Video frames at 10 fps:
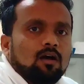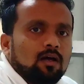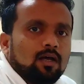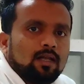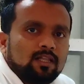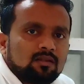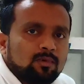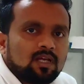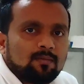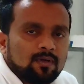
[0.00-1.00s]
आ,
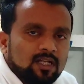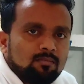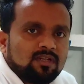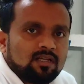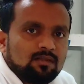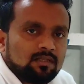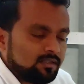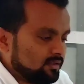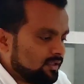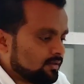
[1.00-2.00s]
इसमें आप किट में ये
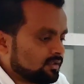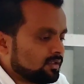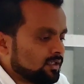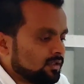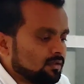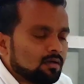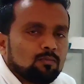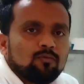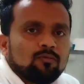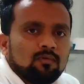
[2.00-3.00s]
देख सकते हैं ये
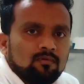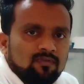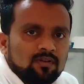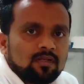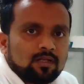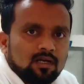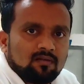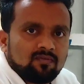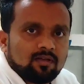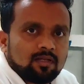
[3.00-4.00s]
थर्मो फिशर
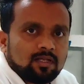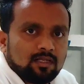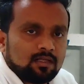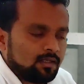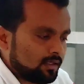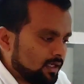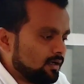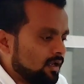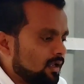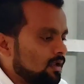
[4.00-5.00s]
साइंटिफिक का ये
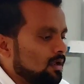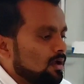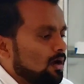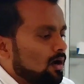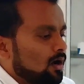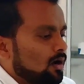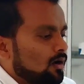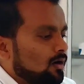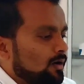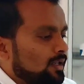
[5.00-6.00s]
किट है
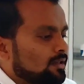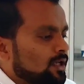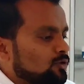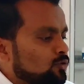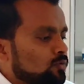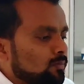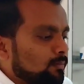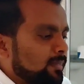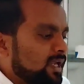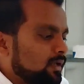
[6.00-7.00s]
और इसका जो
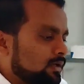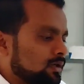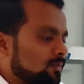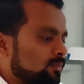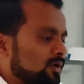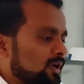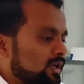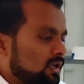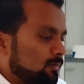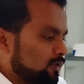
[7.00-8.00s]
मेन
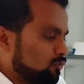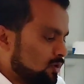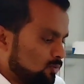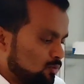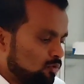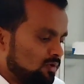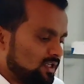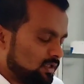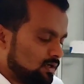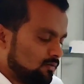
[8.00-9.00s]
कंपोनेंट है मैं इसको आपको खोल
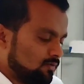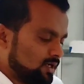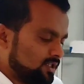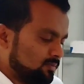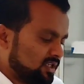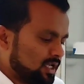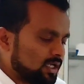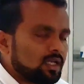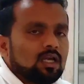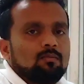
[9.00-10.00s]
के दिखाऊंगा इसमें
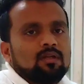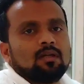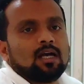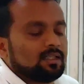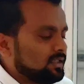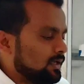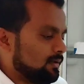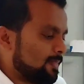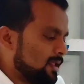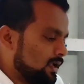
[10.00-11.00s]
क्या क्या हमें आता
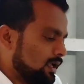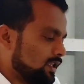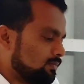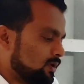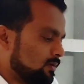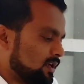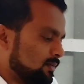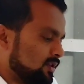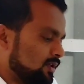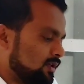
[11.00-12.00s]
है इसमें
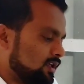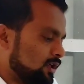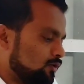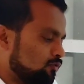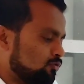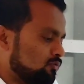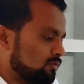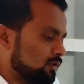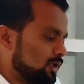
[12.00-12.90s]
हमारा बेसिकली है टू